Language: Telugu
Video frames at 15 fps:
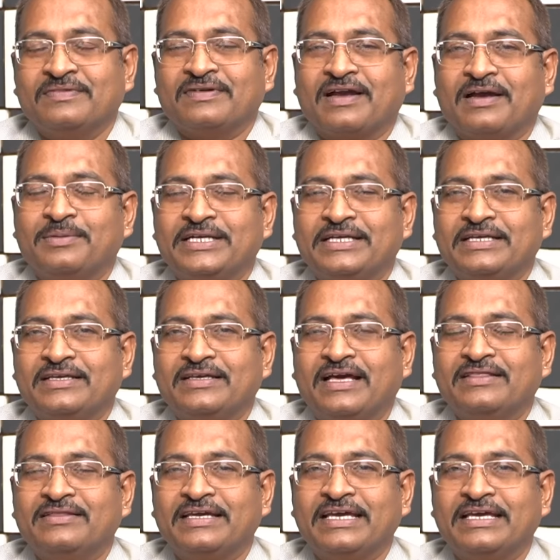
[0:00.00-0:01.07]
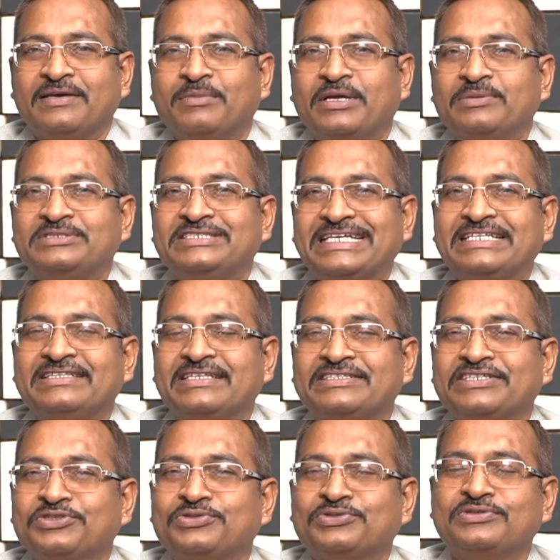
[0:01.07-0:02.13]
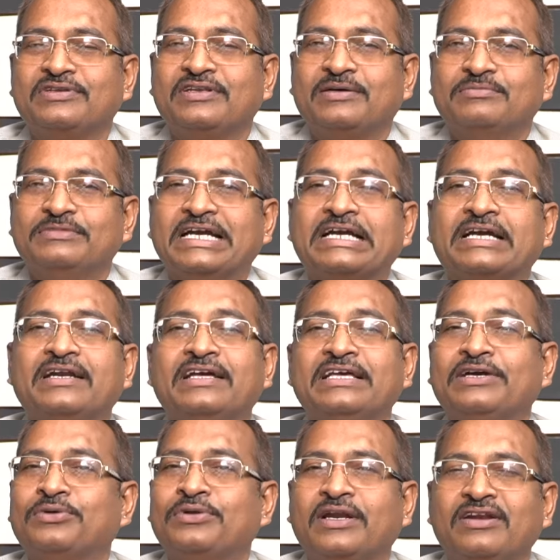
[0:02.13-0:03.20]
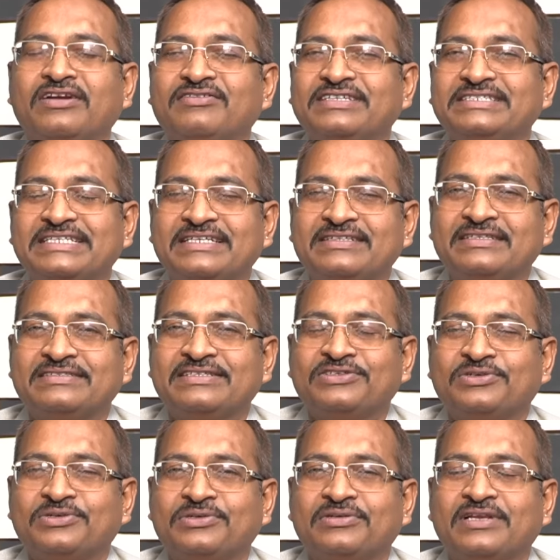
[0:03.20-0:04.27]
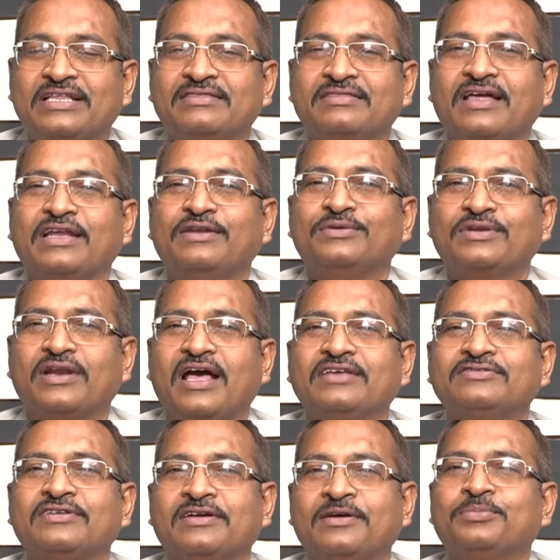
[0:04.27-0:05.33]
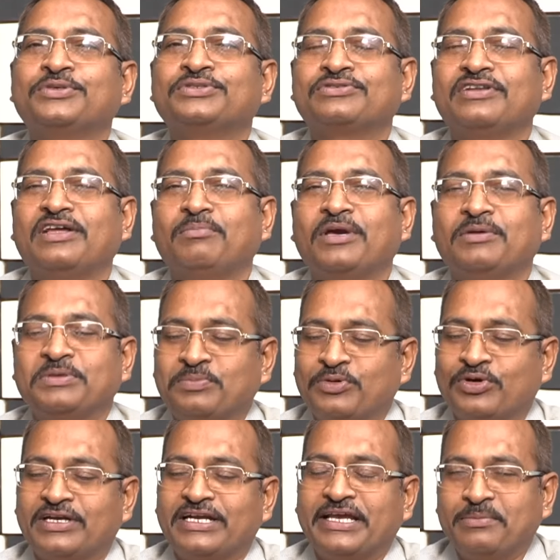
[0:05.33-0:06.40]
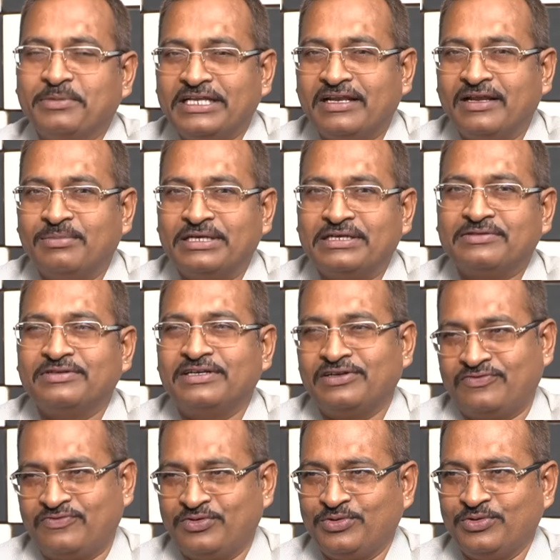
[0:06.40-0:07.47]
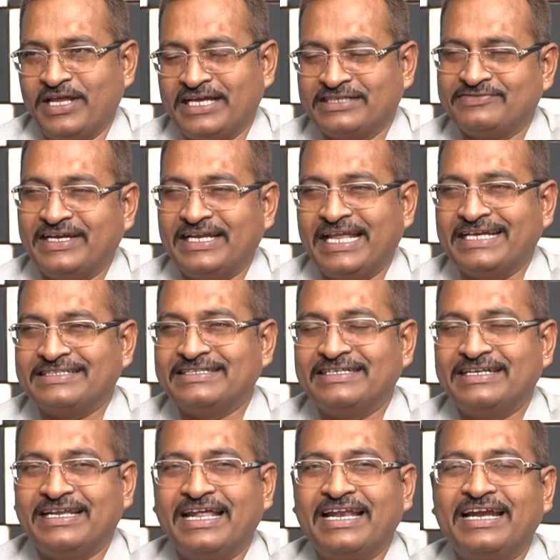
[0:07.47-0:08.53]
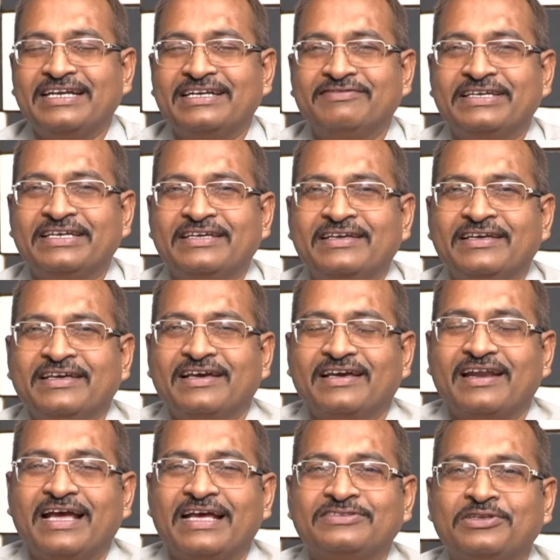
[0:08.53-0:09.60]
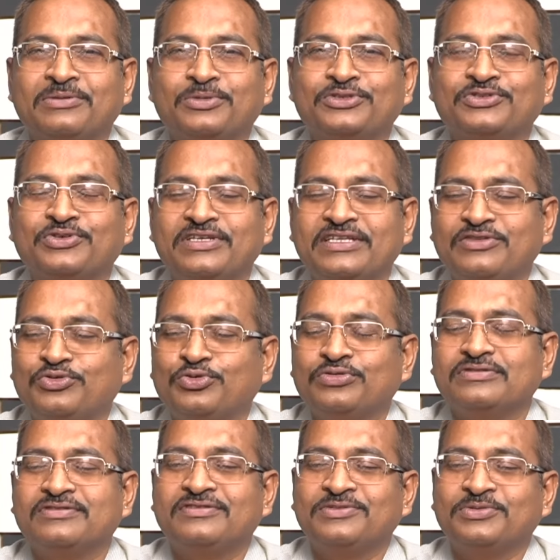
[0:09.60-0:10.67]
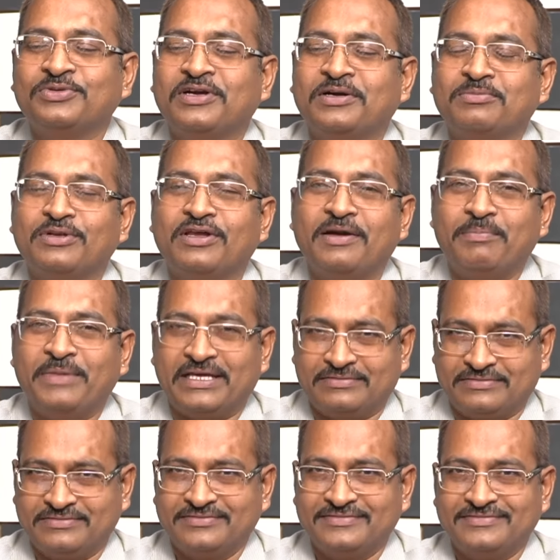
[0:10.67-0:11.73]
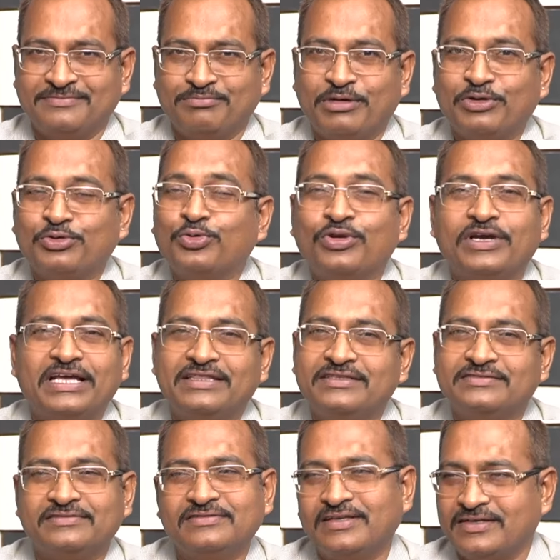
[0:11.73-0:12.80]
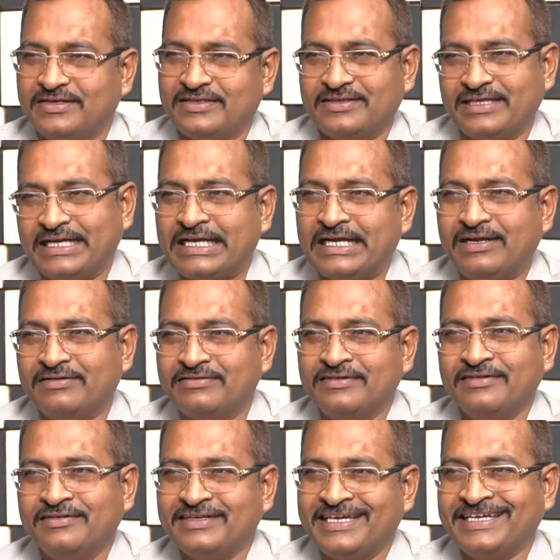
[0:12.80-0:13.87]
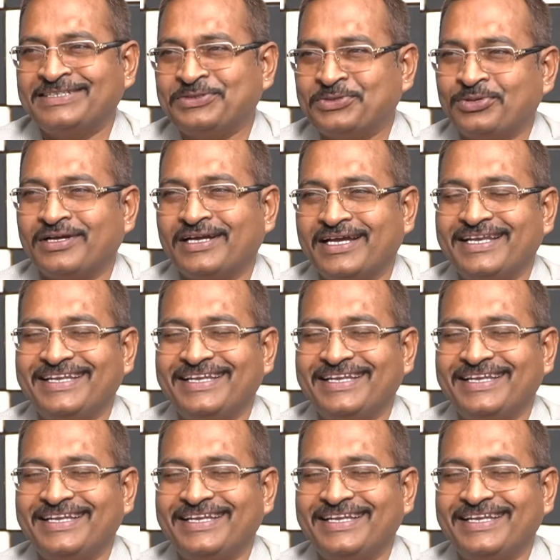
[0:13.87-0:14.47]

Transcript: కాబట్టి అందుకే మనం చరిత్ర చదువుకుంటున్నాం ఎక్కడ ఎవరు అలాంటి చరిత్ర చదువుకోరు రత్నాలు రాసులుగా పోసుకొని అమ్మాము ఇప్పుడు ఒక డైమండ్ ఇలా పట్టుకుంటే టూ ల్యాక్స్ ఫైవ్ ల్యాక్స్ అంటారు అలాంటివి రాసులు పోసుకొని తూ తూకంలో అమ్మారు మనం కూరగాయలు తీసుకుంటాం కదా తక్కెళ్ళు కేజీ కూరగాయలు